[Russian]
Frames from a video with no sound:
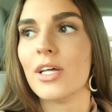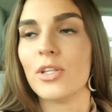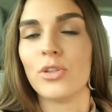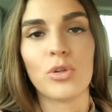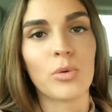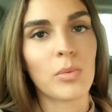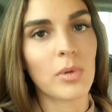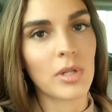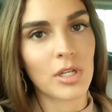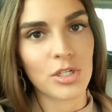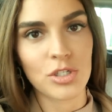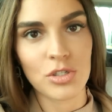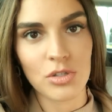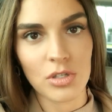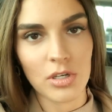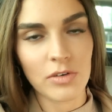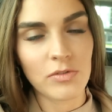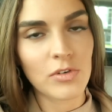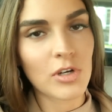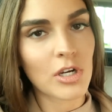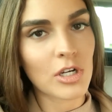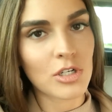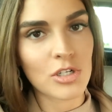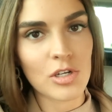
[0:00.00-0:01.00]
думала, что
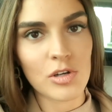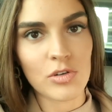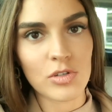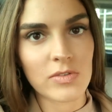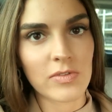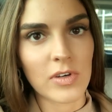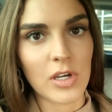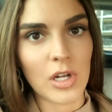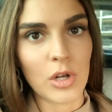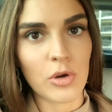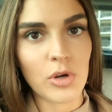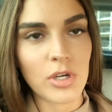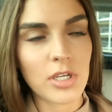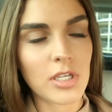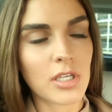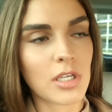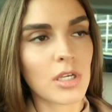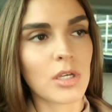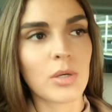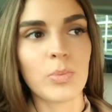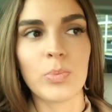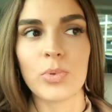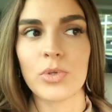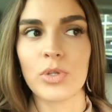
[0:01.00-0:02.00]
я выкашлю свои
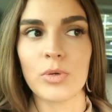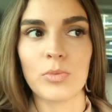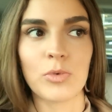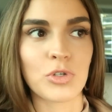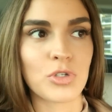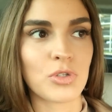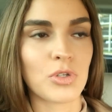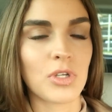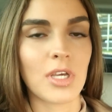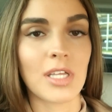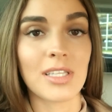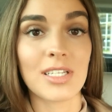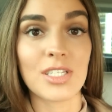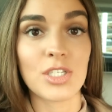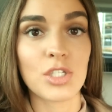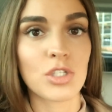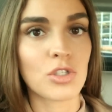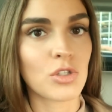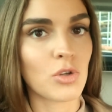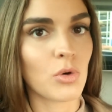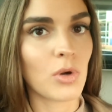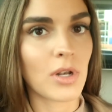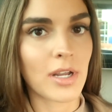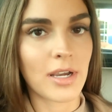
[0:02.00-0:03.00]
легкие, потому что я
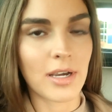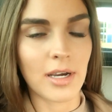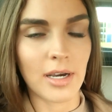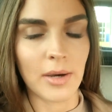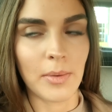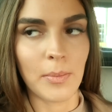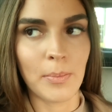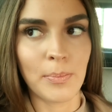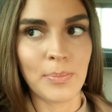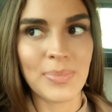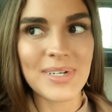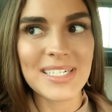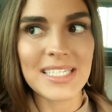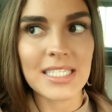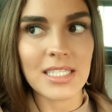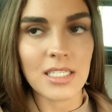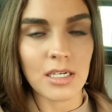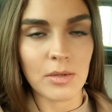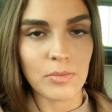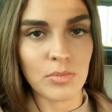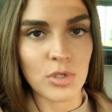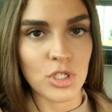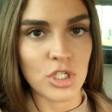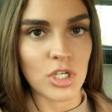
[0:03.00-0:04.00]
настолько
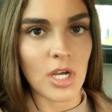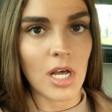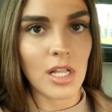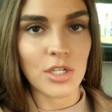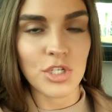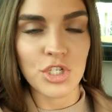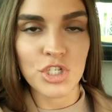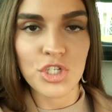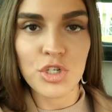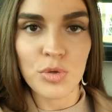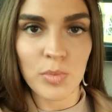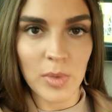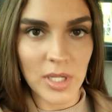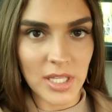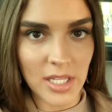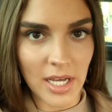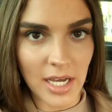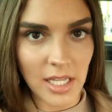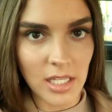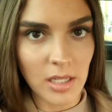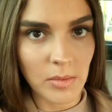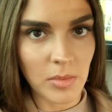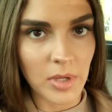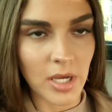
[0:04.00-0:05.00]
быстро бежала с
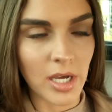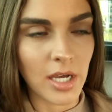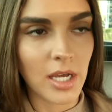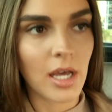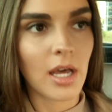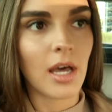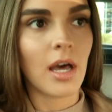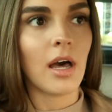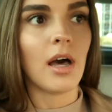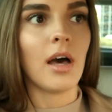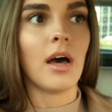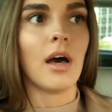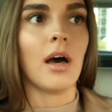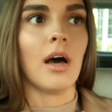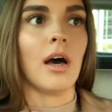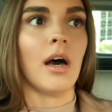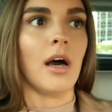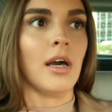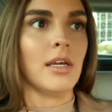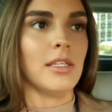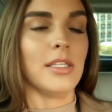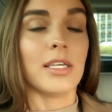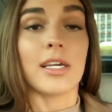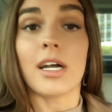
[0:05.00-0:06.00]
чемоданами,
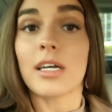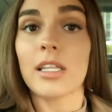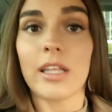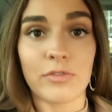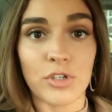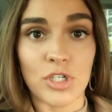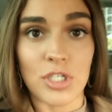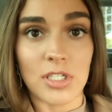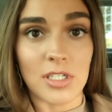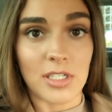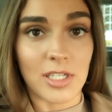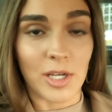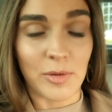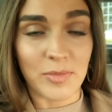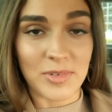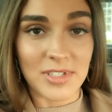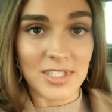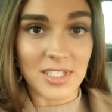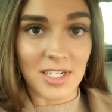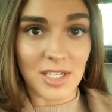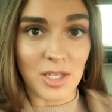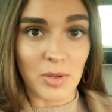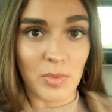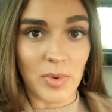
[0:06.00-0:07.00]
Никогда в жизни так
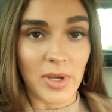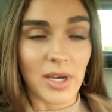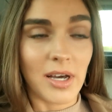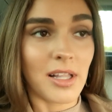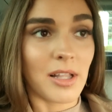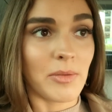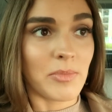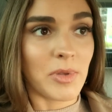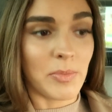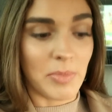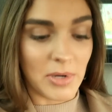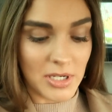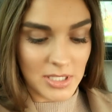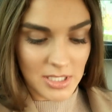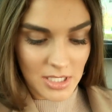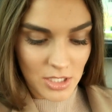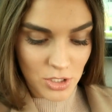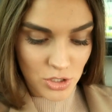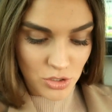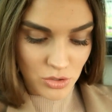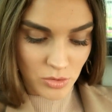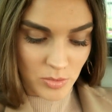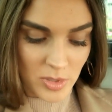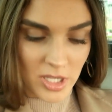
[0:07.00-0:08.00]
быстро не бегала. Мне
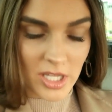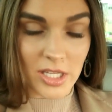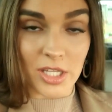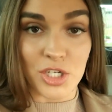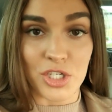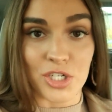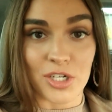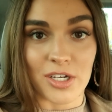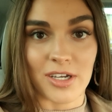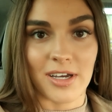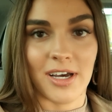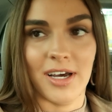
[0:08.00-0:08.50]
показалось, что меня даже